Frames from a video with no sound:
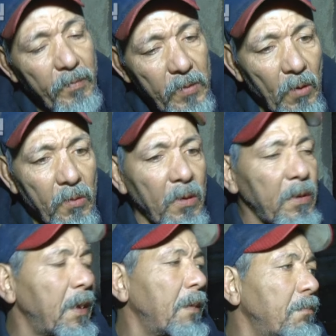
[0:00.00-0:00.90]

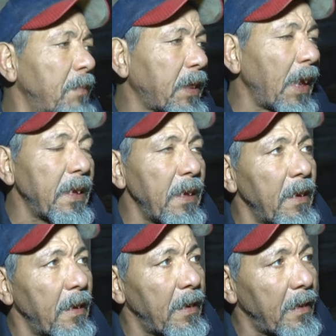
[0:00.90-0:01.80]
نرقد
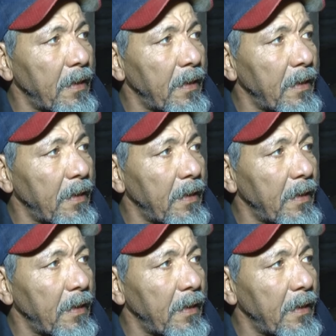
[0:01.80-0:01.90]
متهني